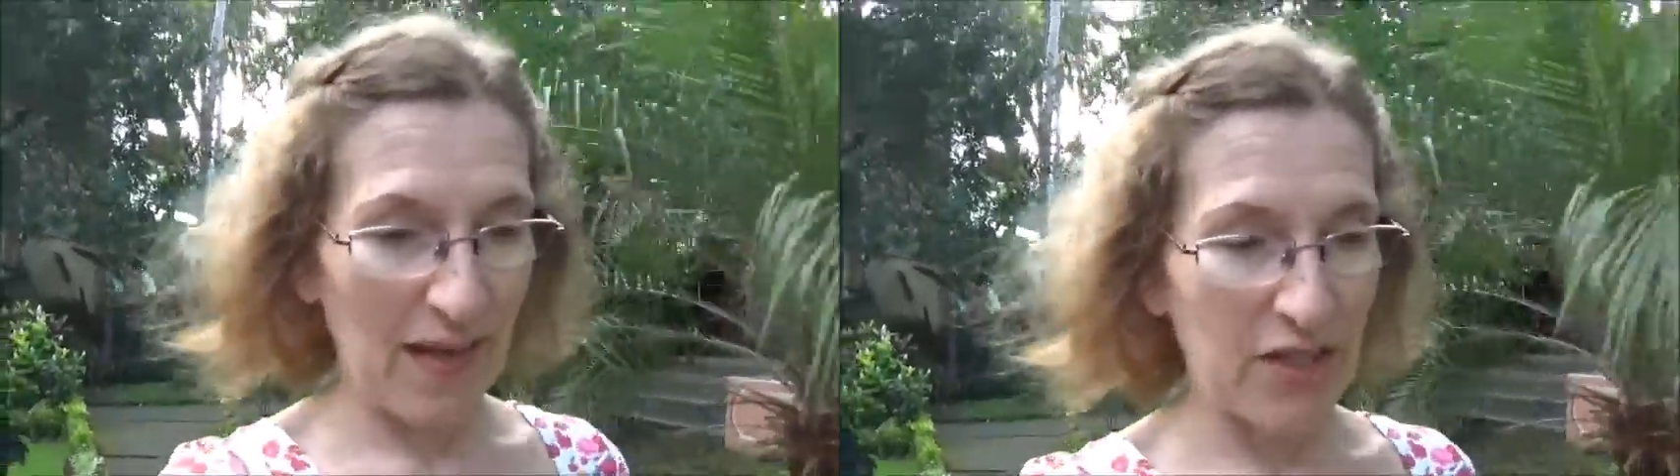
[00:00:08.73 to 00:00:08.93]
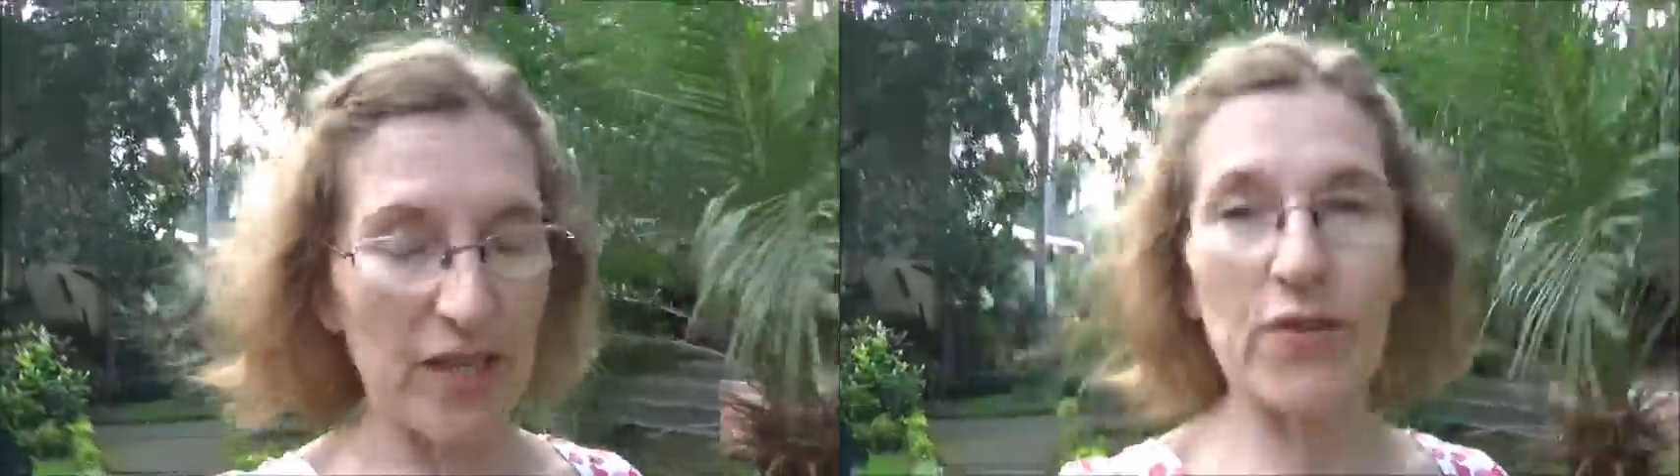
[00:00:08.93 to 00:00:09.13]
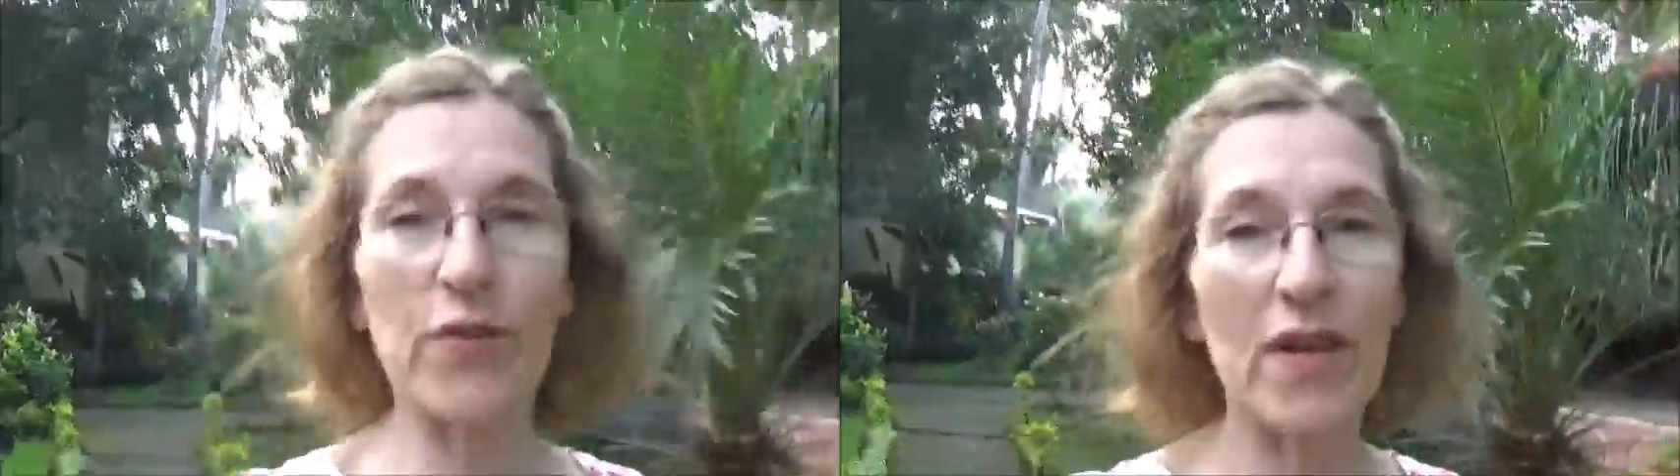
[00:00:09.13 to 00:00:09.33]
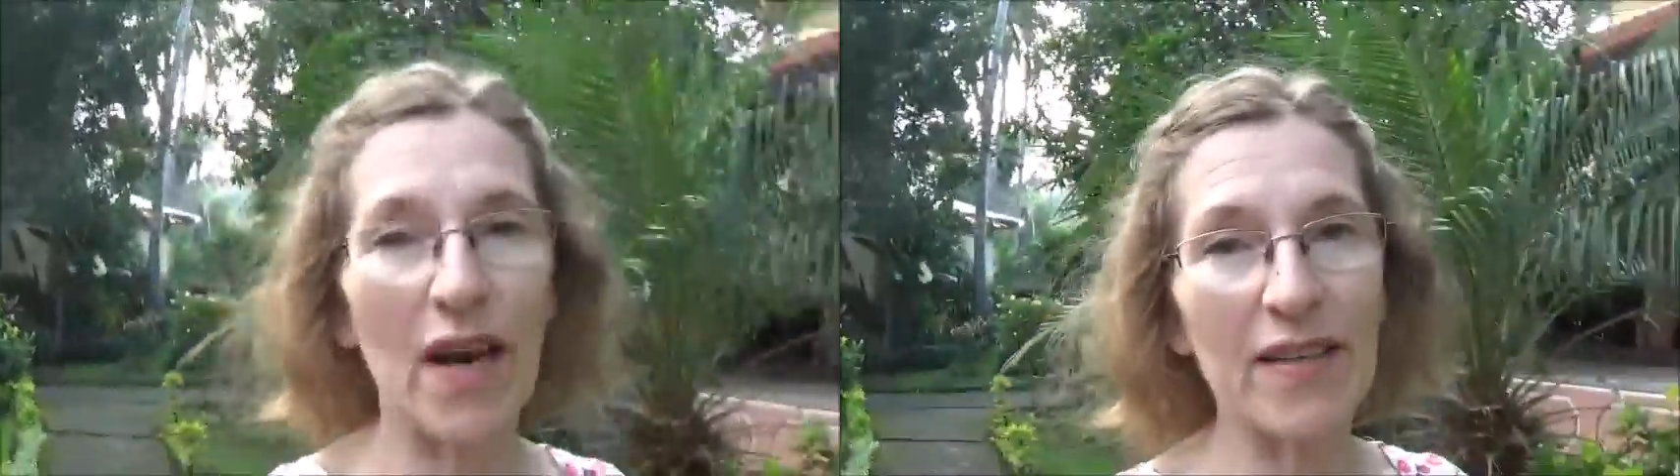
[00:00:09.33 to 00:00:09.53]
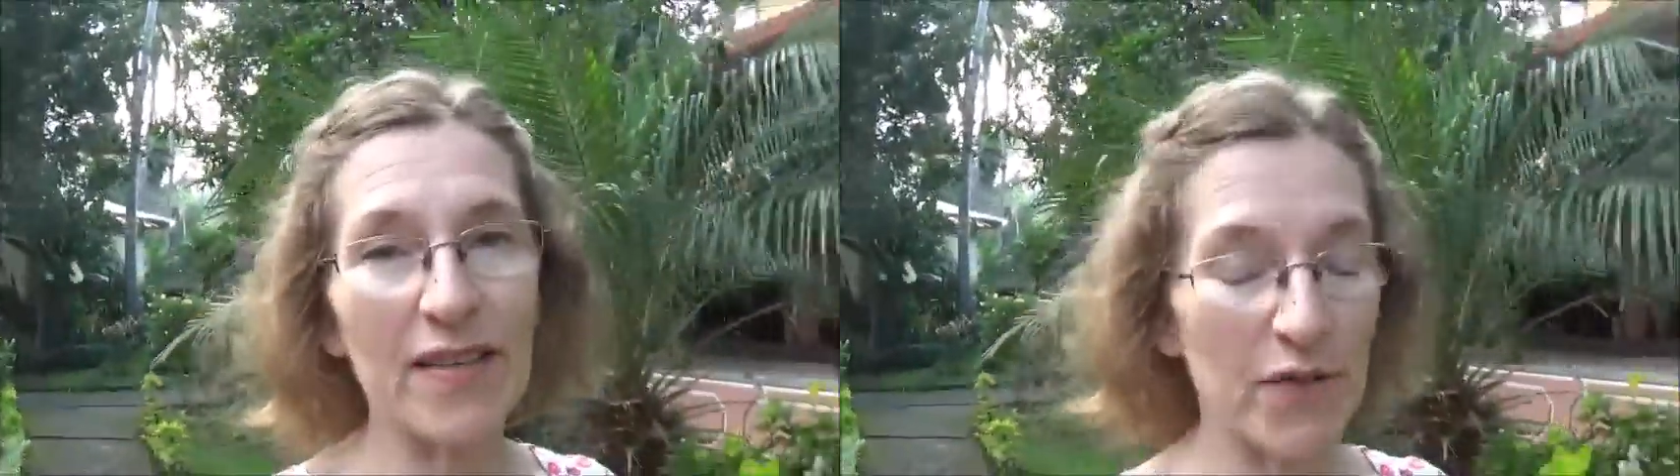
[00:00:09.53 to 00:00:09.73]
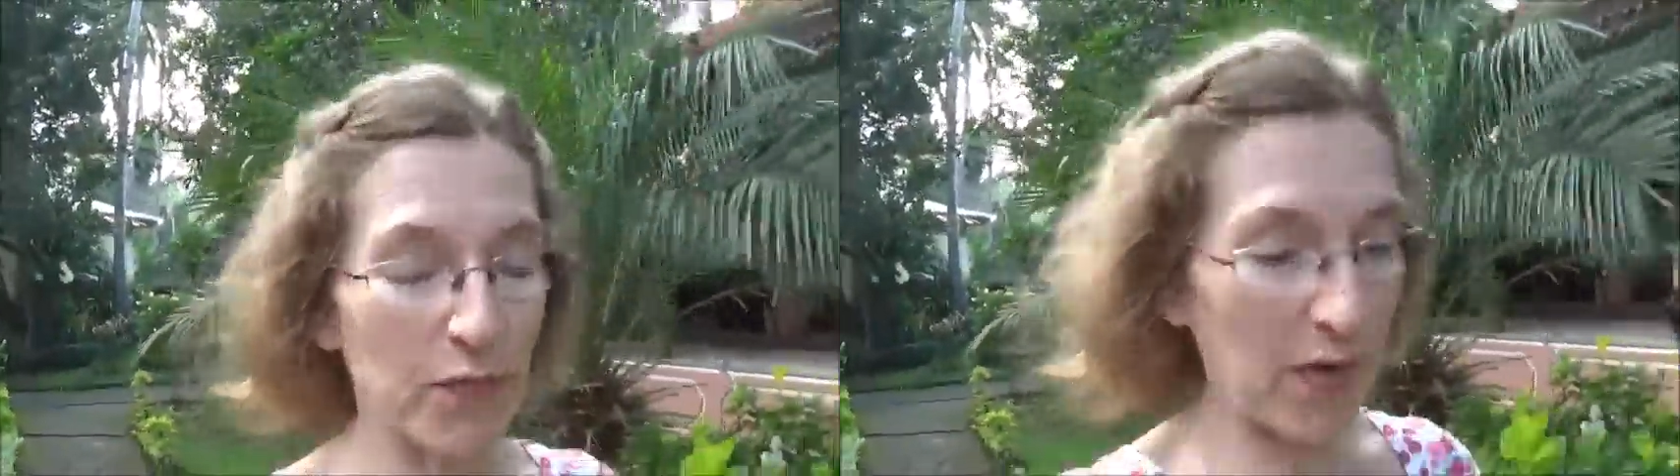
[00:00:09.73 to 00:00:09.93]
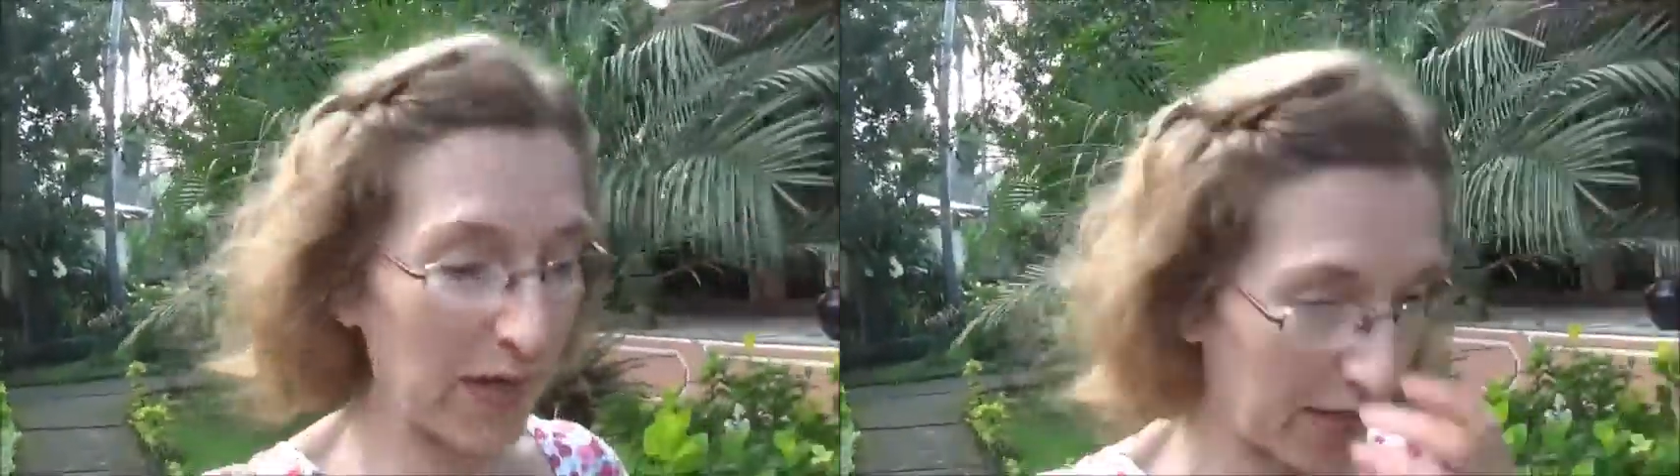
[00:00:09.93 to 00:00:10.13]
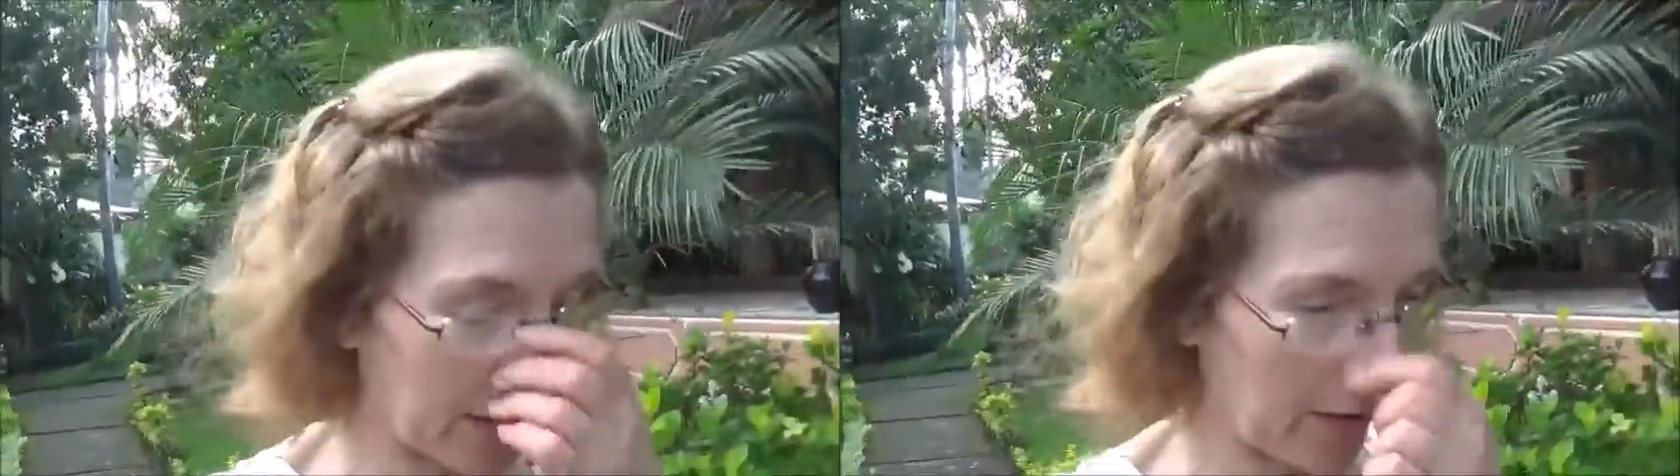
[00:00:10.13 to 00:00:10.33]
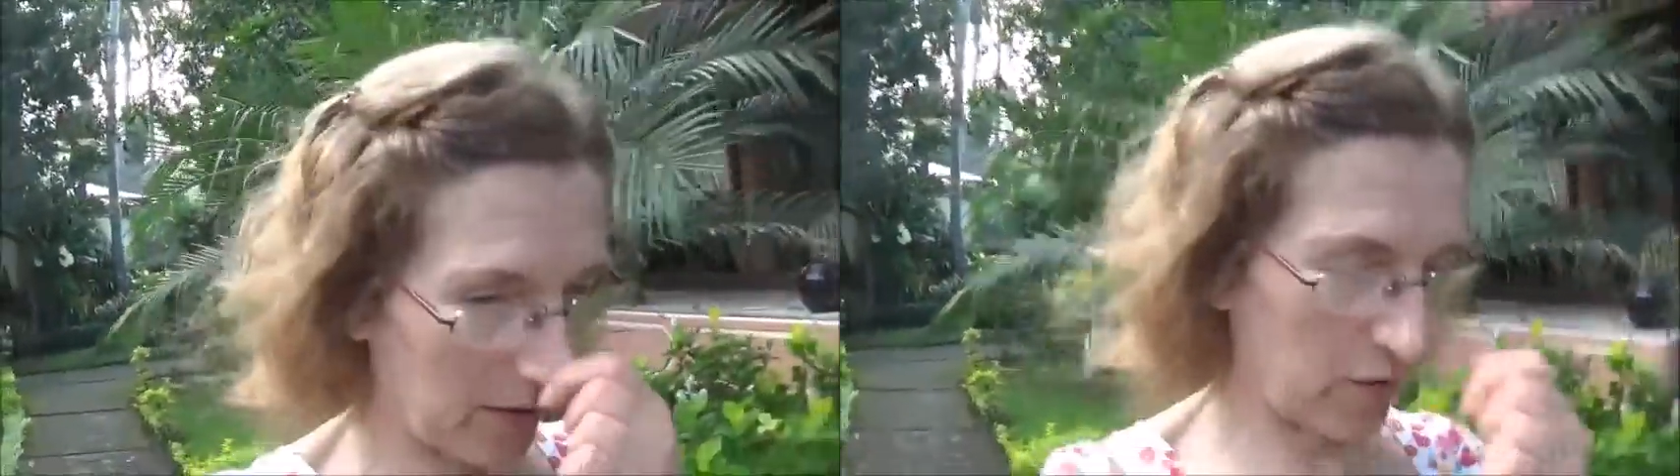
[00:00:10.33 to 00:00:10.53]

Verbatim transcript: Ich hatte so einen kleinen Infekt